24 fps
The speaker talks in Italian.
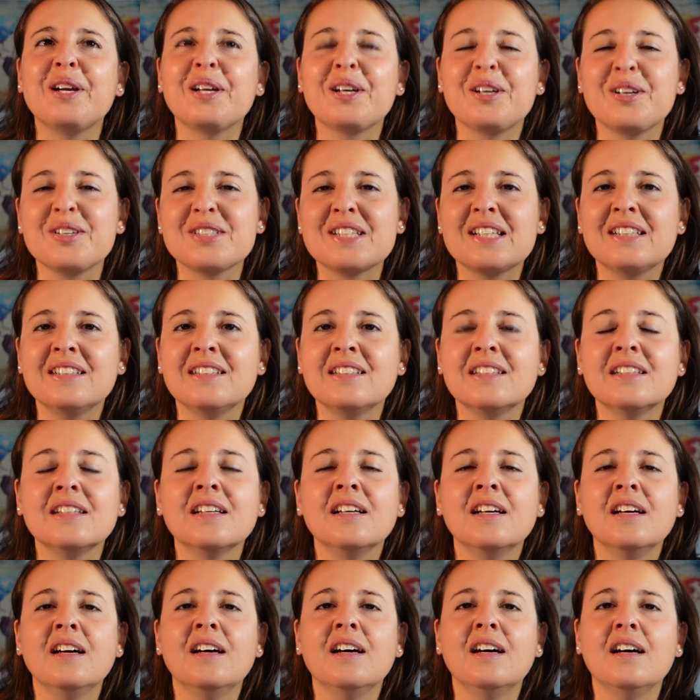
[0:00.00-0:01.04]
qualcosa di
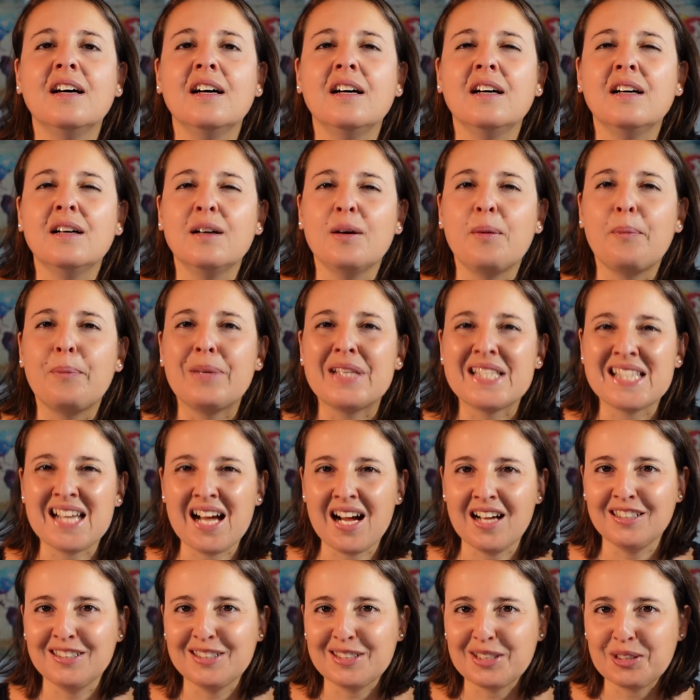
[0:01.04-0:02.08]
uh,
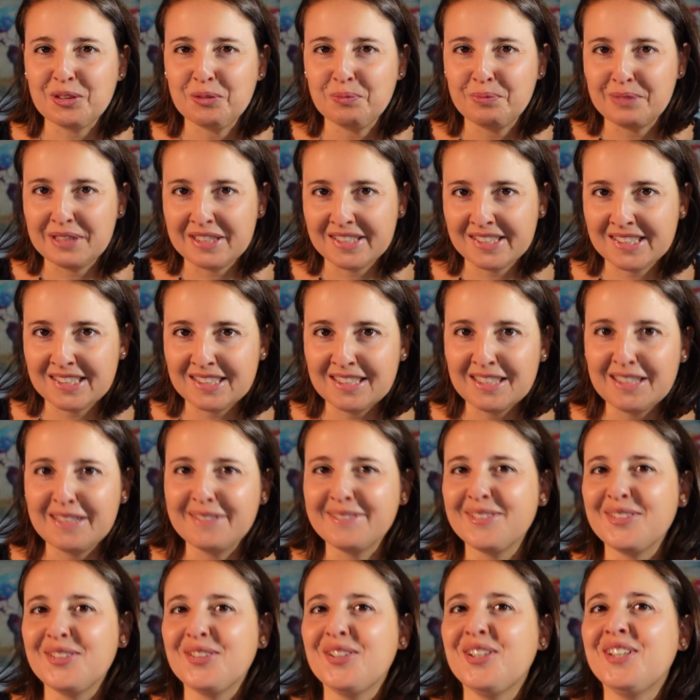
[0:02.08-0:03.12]
pesante,
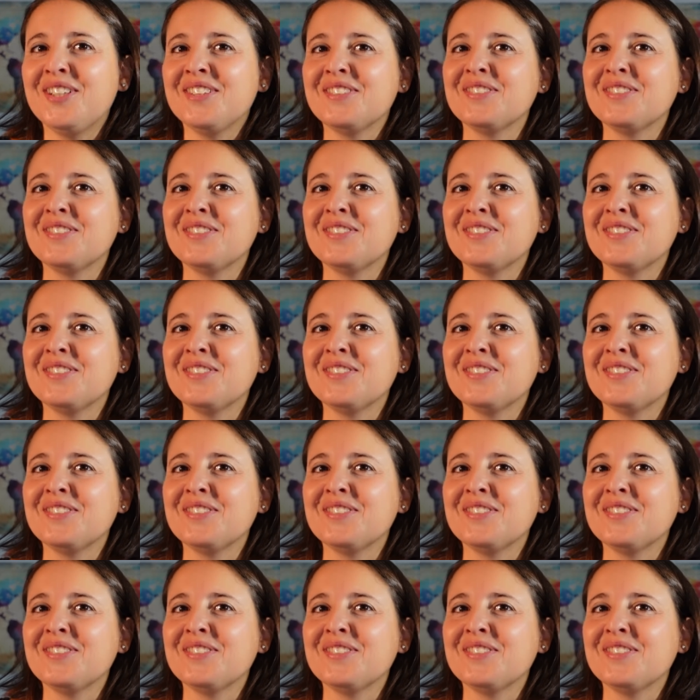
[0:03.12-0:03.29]
oppressivo,